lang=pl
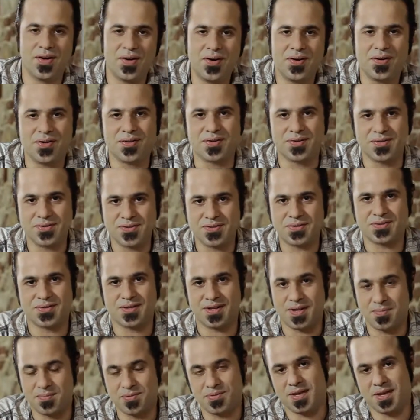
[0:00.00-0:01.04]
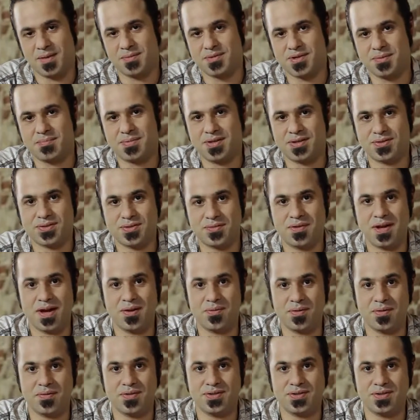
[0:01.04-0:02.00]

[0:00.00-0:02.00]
okno ze sklepu, tam gdzie pracowała,